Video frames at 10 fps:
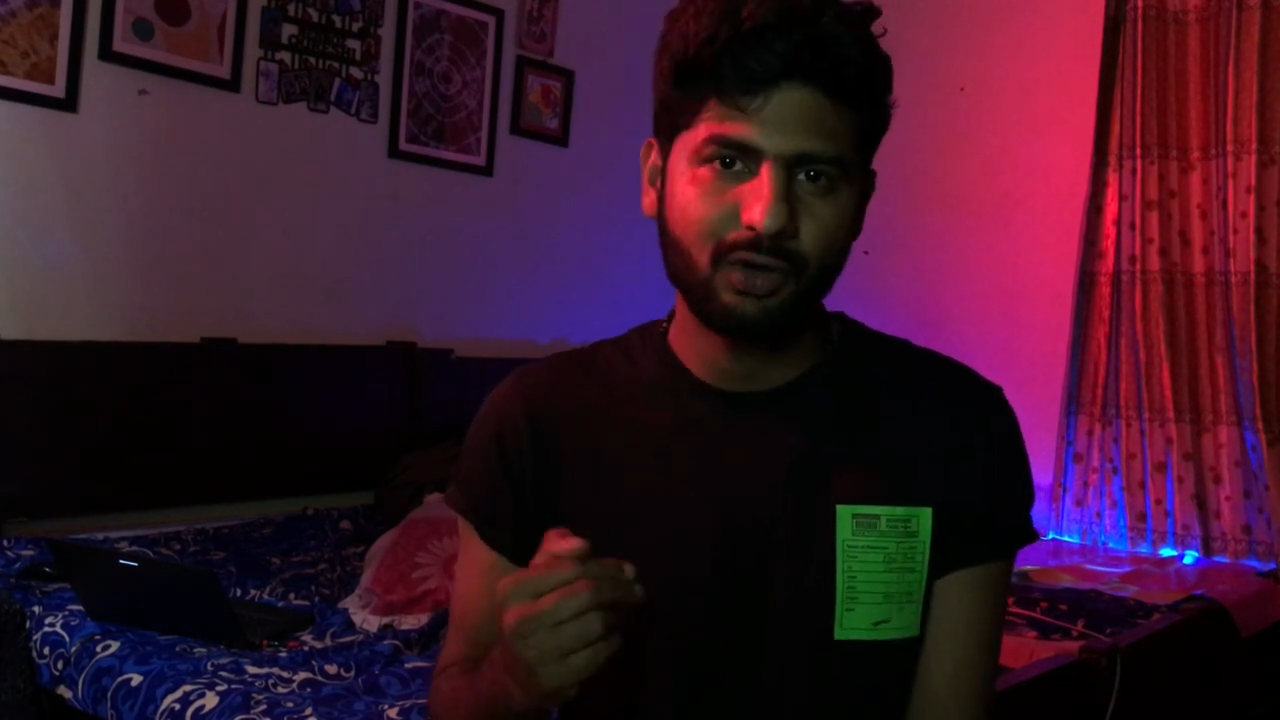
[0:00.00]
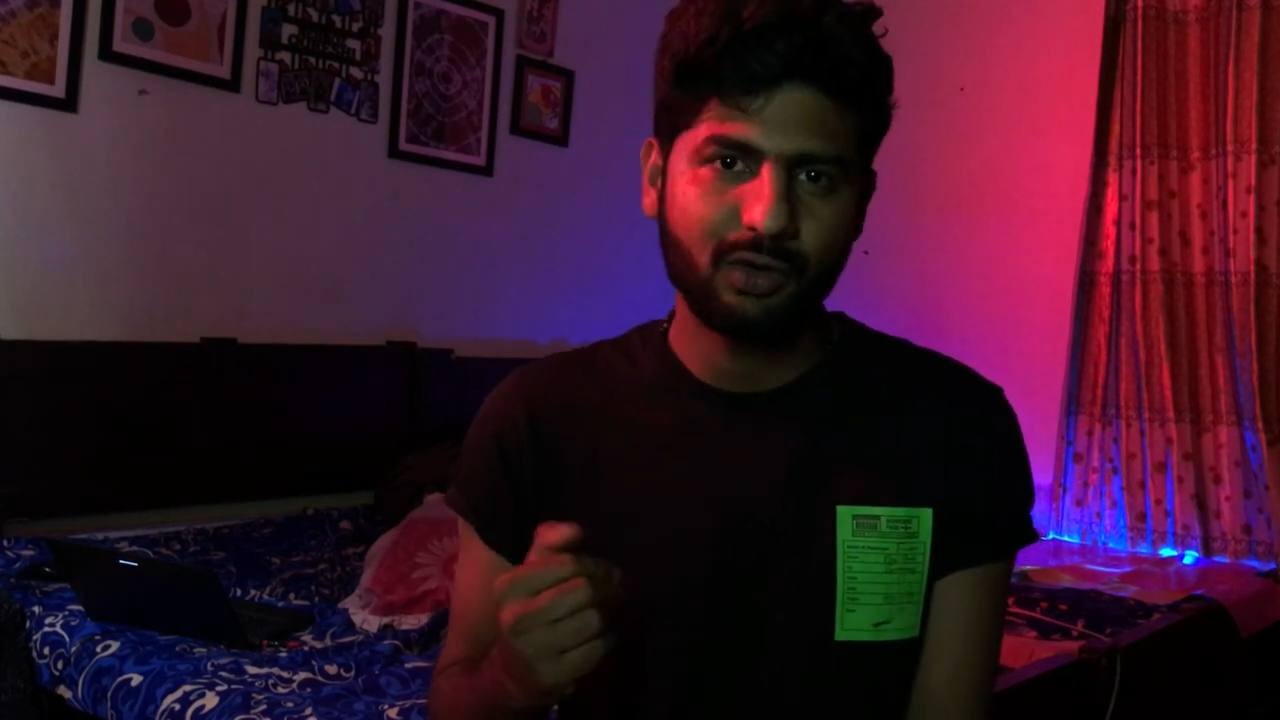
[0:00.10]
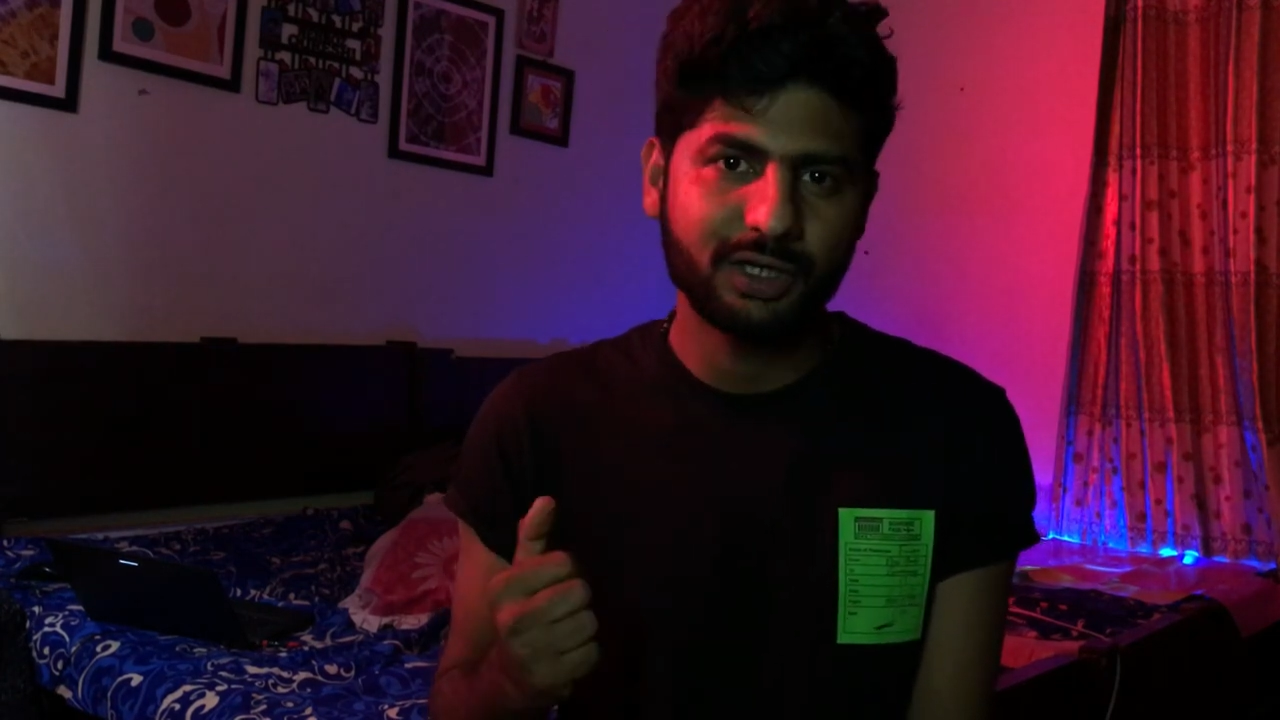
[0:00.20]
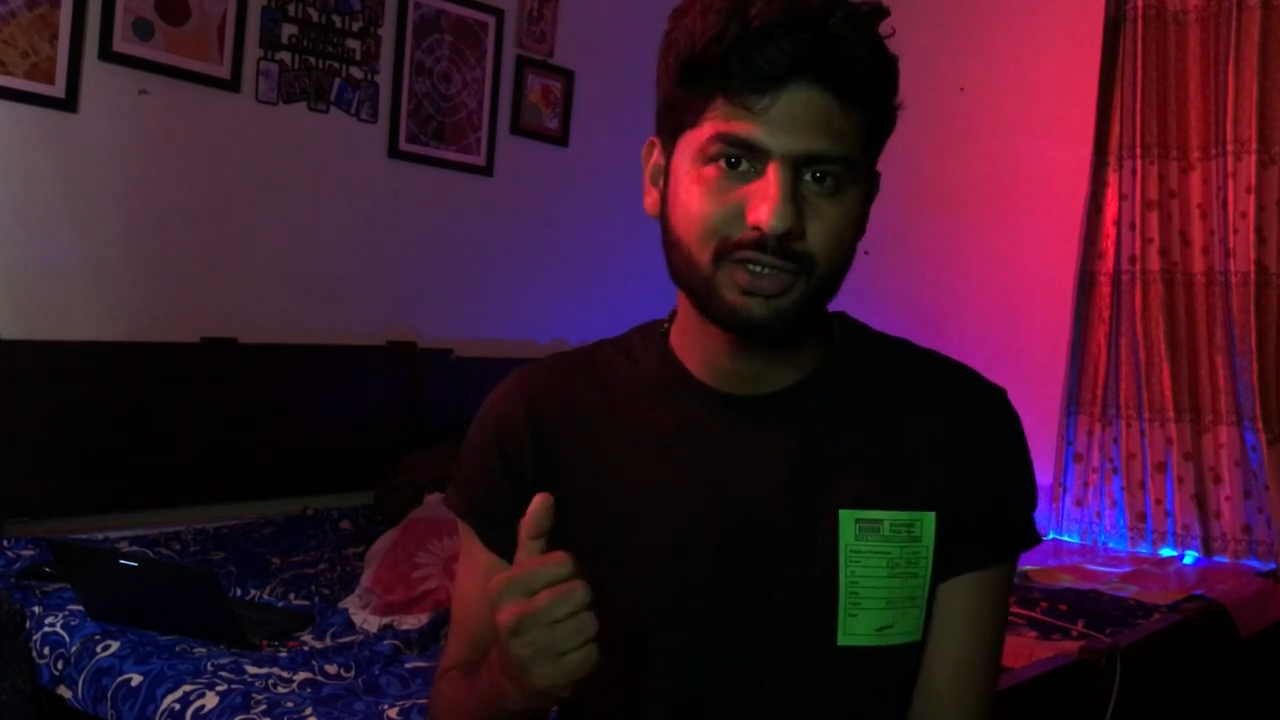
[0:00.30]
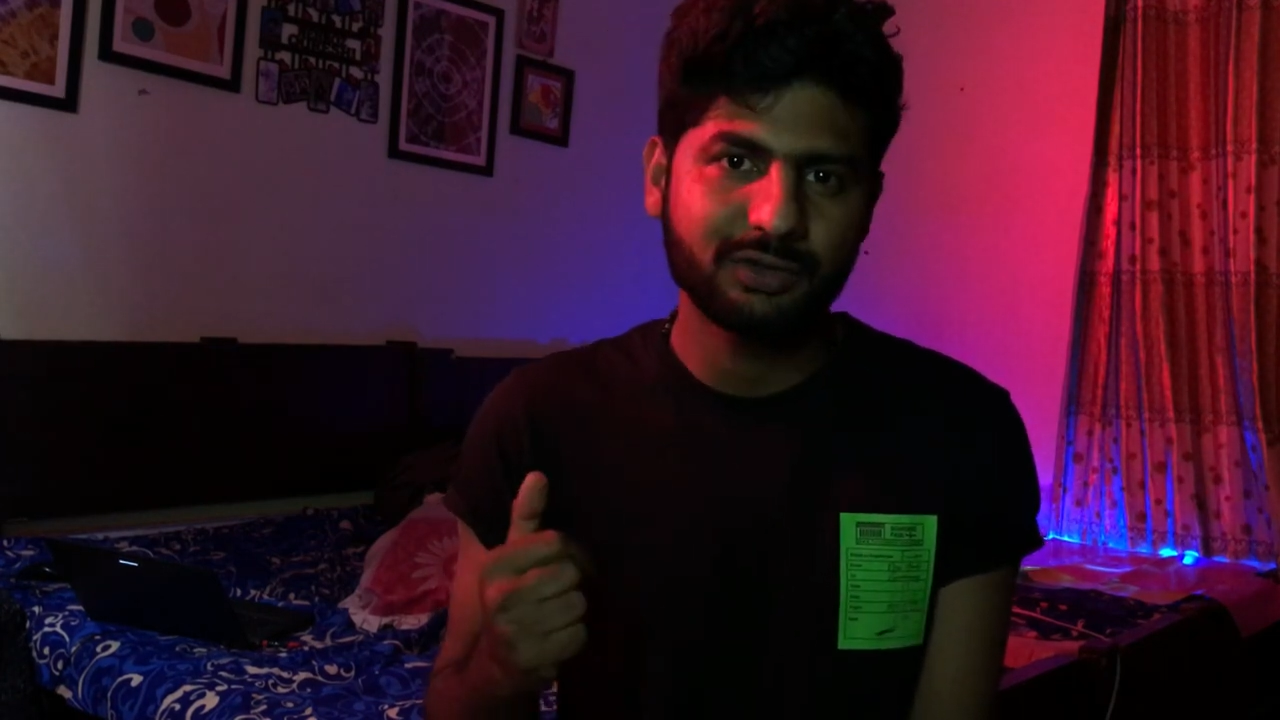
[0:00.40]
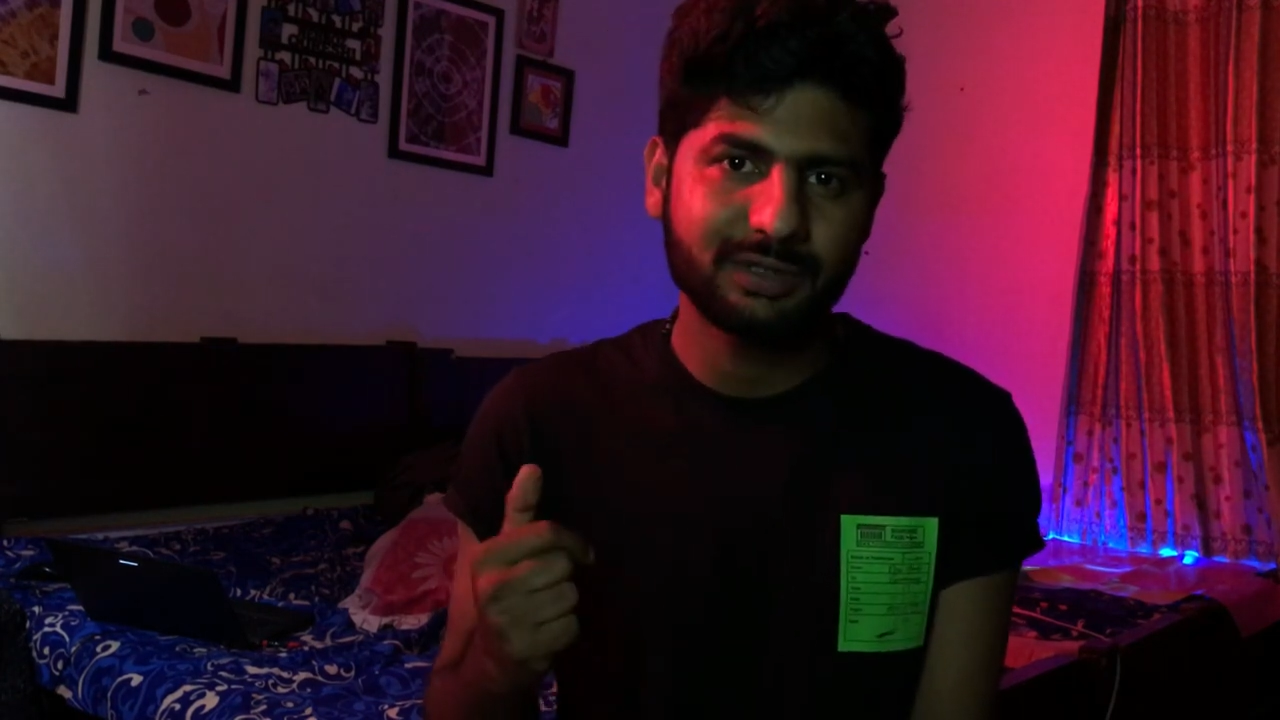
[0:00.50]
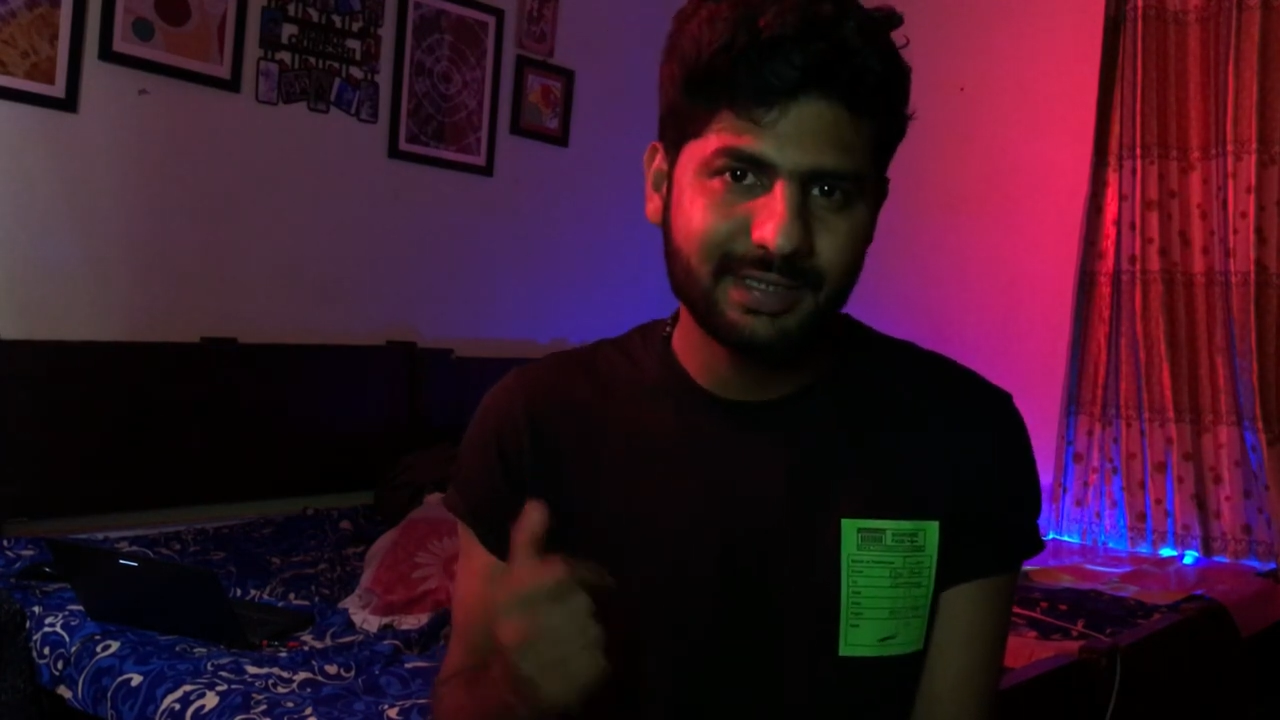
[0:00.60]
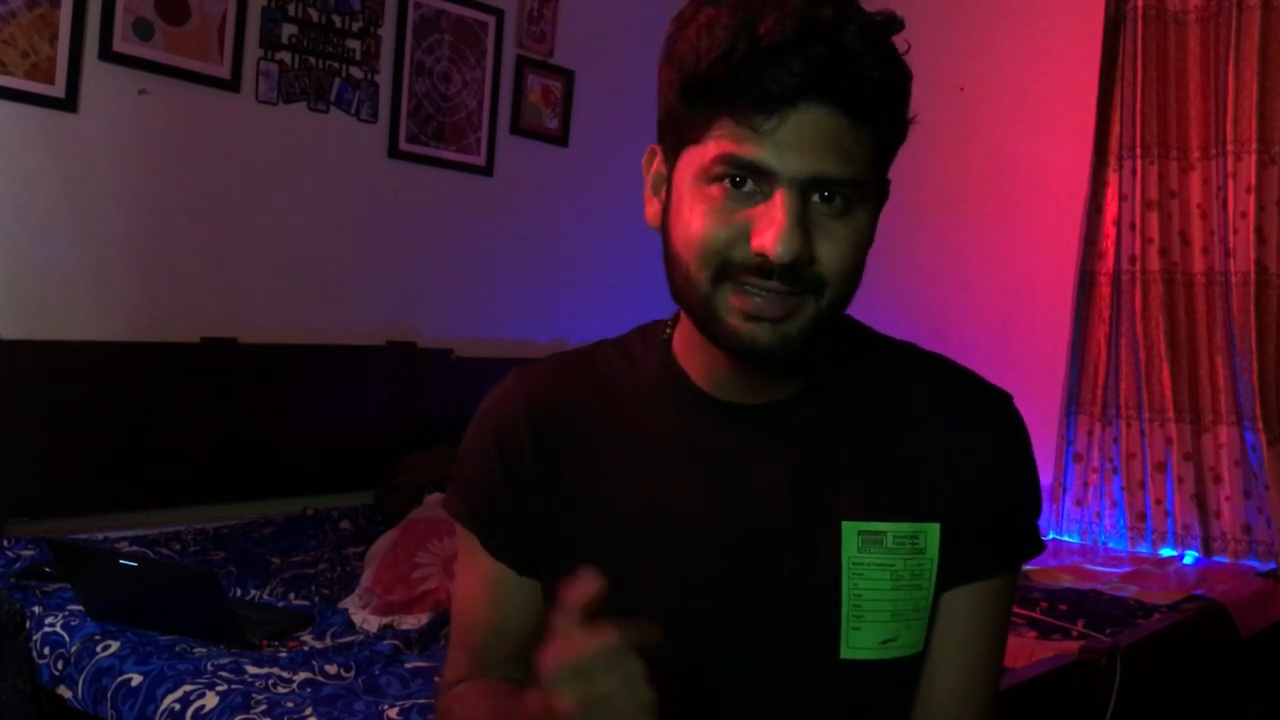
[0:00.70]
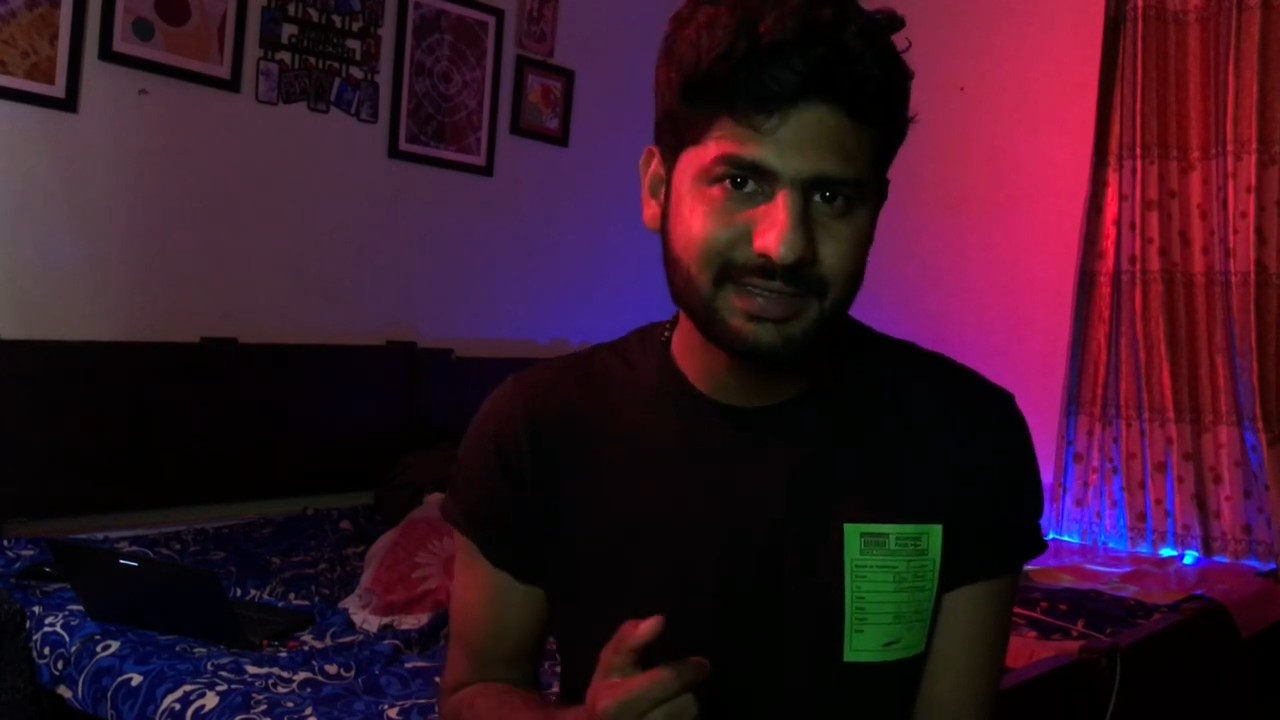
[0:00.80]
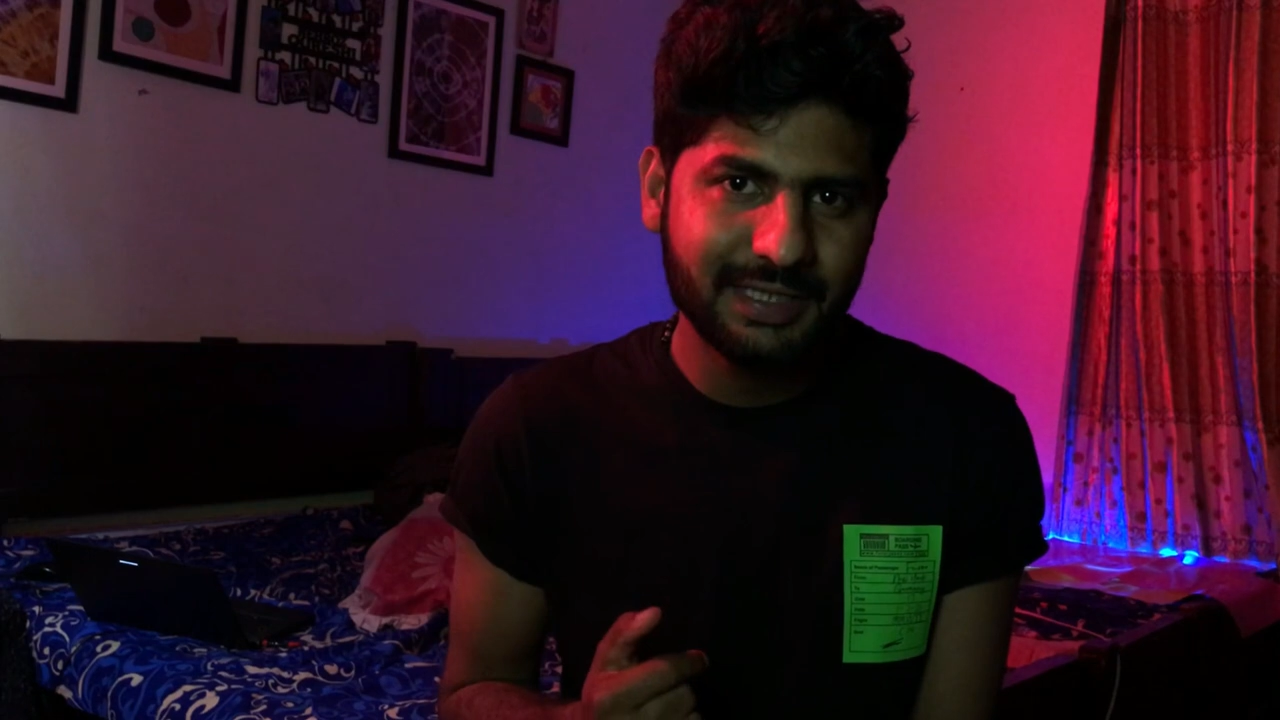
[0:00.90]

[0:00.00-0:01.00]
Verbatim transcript: और ये जो तीस